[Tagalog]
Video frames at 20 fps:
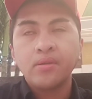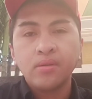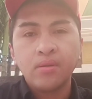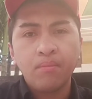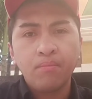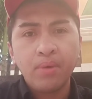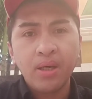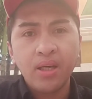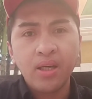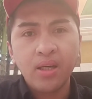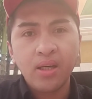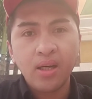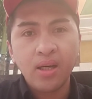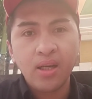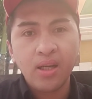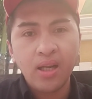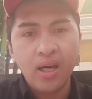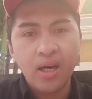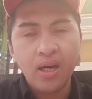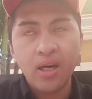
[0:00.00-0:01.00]
Bihira
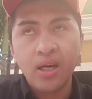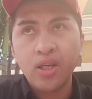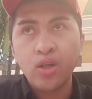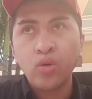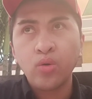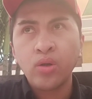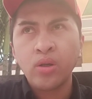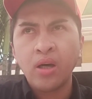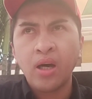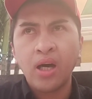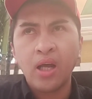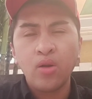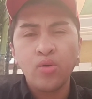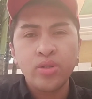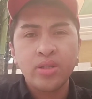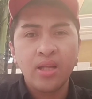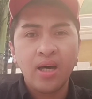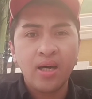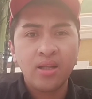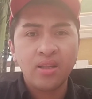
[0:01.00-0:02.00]
lang. Ngayon,
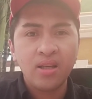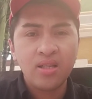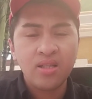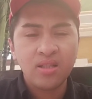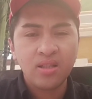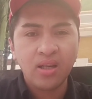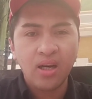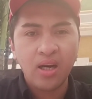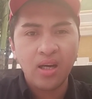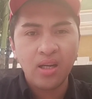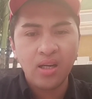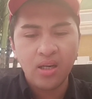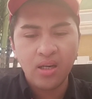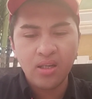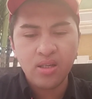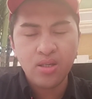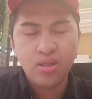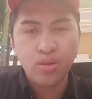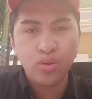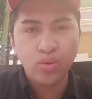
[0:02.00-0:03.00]
halos lahat na scholar.
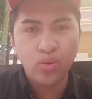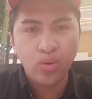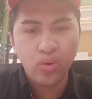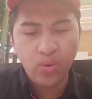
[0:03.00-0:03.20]
So,